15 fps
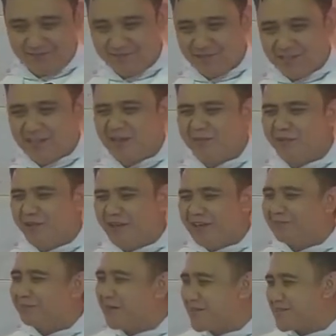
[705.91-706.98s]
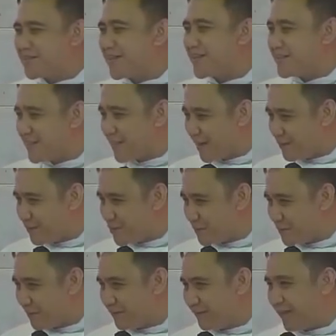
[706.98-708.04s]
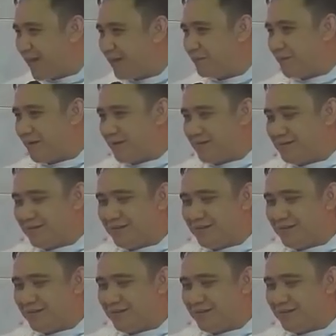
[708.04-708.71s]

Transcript: Saya mau lihat prestasi kamu seperti apa. Ya.